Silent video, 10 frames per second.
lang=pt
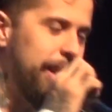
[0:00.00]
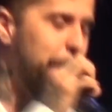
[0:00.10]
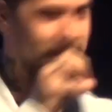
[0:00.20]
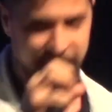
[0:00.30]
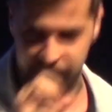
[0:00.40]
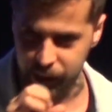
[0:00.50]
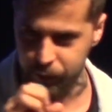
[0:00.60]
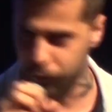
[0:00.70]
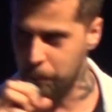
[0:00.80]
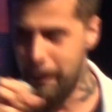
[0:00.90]

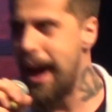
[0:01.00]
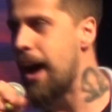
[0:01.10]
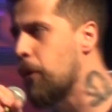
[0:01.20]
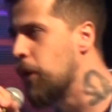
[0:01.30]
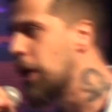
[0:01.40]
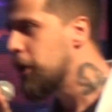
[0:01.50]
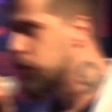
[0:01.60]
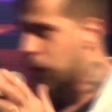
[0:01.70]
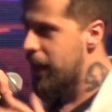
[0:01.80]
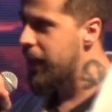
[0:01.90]
depressivo, mal,
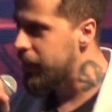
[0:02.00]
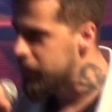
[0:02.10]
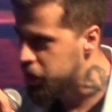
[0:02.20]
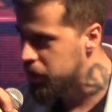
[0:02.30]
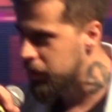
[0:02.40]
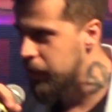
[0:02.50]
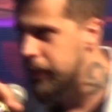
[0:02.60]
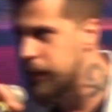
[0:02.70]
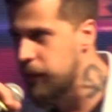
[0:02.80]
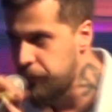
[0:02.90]
doente e